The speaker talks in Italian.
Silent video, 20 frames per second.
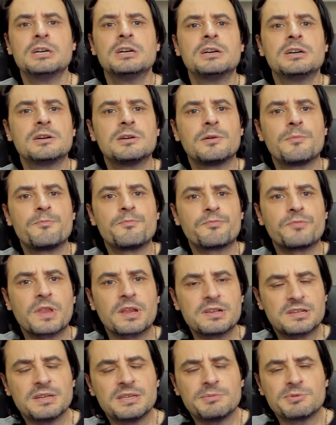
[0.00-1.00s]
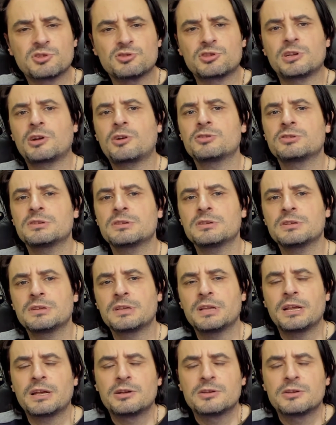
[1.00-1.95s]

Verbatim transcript: Eh, scrivetemi sotto nei, co- nei,